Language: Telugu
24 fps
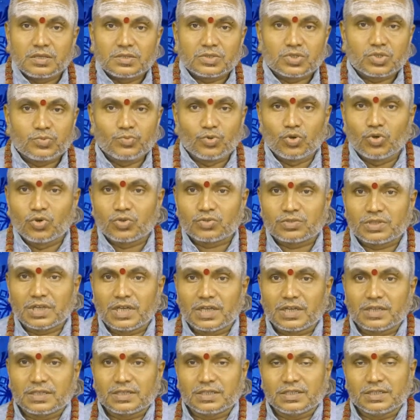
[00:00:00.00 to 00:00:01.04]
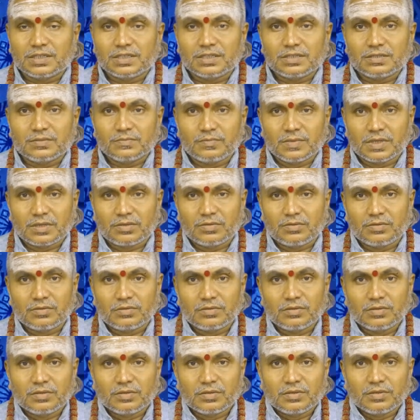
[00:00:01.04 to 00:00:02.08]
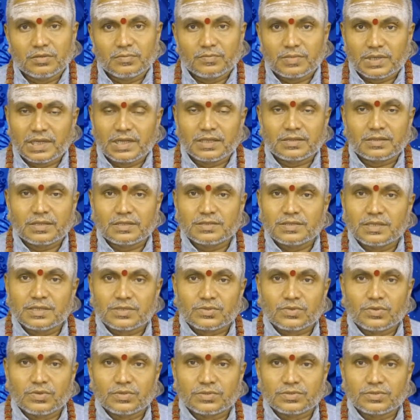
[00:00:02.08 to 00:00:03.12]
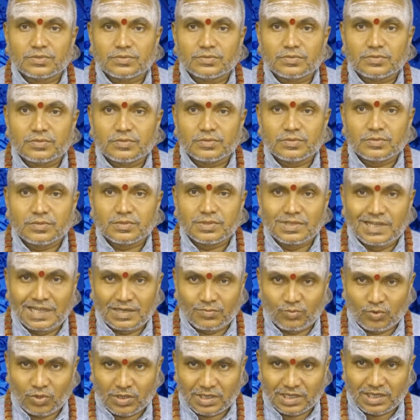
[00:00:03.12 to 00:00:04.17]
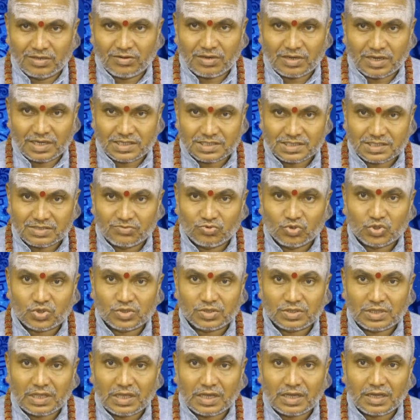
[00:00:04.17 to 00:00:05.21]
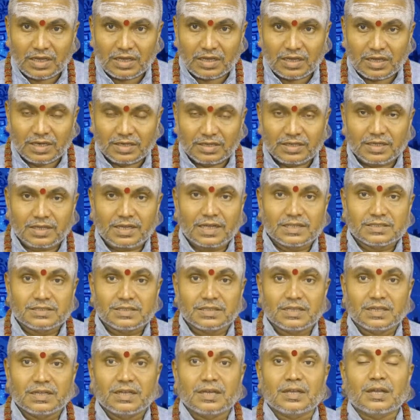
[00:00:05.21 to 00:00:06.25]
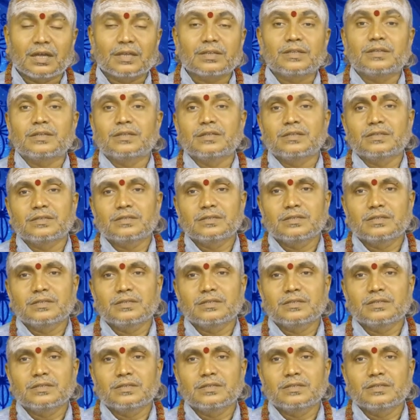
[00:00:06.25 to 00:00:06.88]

సుముహూర్తానికి మనం ప్రయత్నం చేసుకోవచ్చు దాని మూలంగా ఏమైనా నష్టం వస్తుందా అంటే ఖచ్చితంగా రాదండి